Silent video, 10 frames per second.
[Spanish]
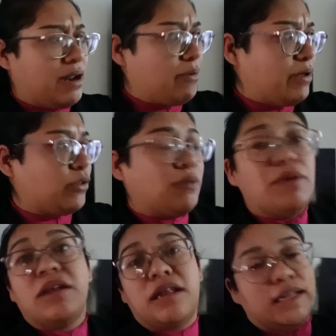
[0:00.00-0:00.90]
el baño
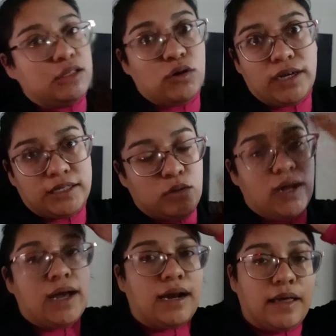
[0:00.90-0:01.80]
también y les digo que echar
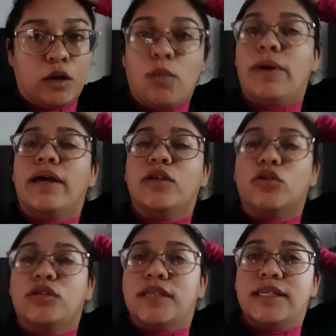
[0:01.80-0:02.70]
una carga de ropa.
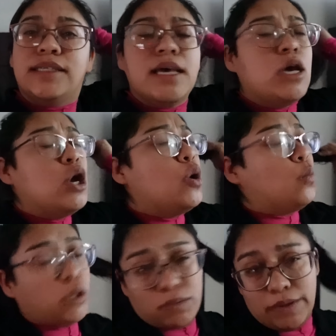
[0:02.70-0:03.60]
Entonces
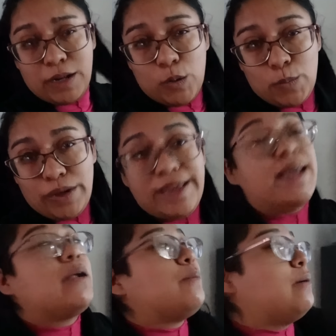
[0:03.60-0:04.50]
pues me van a
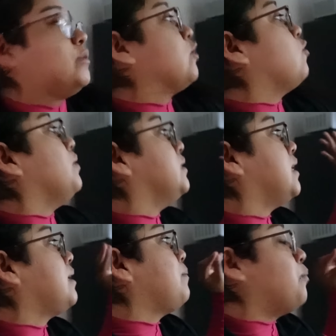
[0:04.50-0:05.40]
acompañar. Vamos a
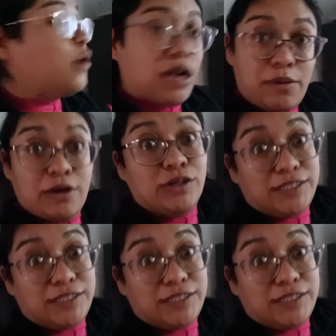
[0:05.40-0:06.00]
comenzar por lavar los